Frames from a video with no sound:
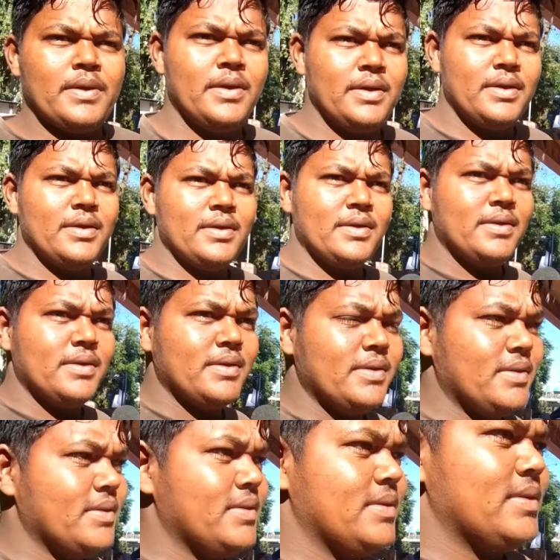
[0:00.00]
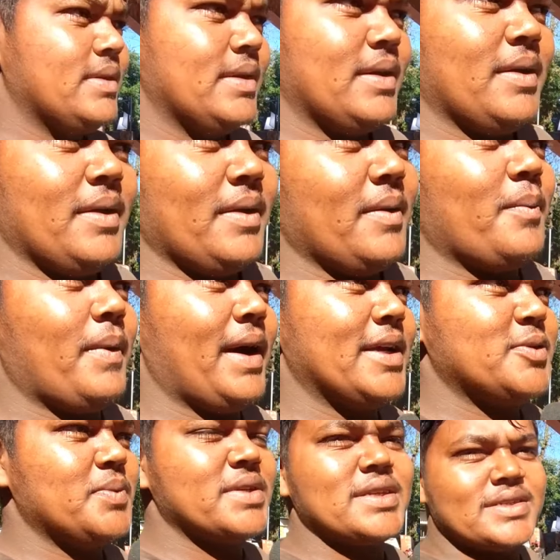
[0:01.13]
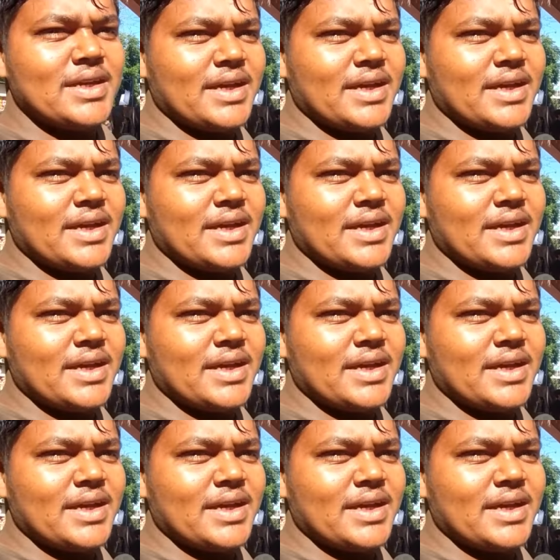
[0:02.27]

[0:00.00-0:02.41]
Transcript: क्या होगी पाँच में से पाँच में से